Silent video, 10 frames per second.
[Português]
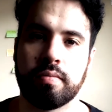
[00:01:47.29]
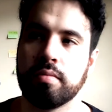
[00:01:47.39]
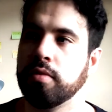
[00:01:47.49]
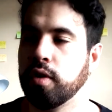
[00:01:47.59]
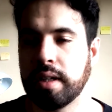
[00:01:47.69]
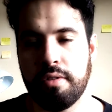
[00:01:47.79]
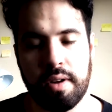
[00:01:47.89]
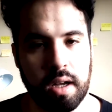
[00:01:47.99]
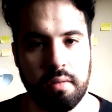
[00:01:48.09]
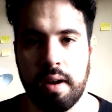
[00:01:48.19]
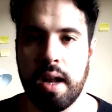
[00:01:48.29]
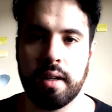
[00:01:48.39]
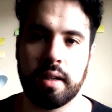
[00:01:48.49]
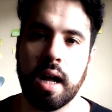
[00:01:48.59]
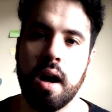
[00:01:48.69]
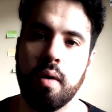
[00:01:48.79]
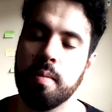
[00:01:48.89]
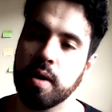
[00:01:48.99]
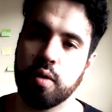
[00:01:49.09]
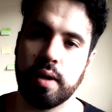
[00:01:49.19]
voltar a falar com ela e tal, é
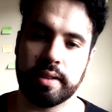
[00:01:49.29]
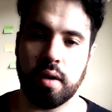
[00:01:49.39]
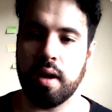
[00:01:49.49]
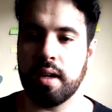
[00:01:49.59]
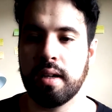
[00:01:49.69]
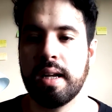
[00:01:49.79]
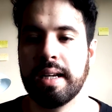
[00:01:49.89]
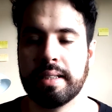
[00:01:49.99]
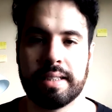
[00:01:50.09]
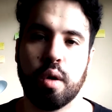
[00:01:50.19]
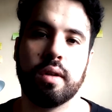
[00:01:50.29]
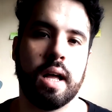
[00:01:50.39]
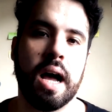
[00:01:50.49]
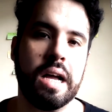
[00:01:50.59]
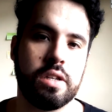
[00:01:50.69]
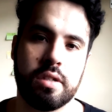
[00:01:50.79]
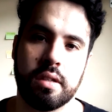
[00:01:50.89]
uma coisa. Agora, saudade